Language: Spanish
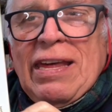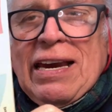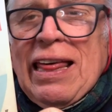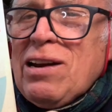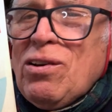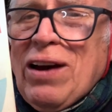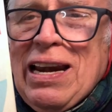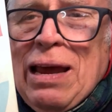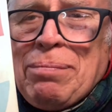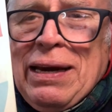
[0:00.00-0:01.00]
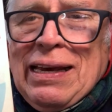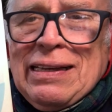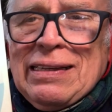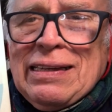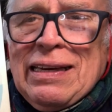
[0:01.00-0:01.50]
década, no vale la pena.
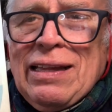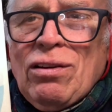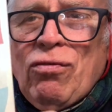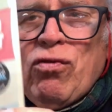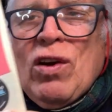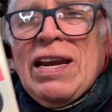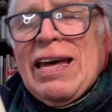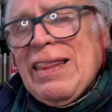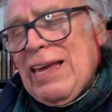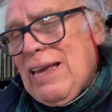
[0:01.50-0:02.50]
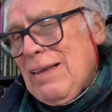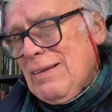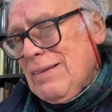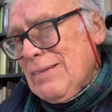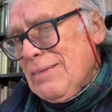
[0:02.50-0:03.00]
Quedó fuera de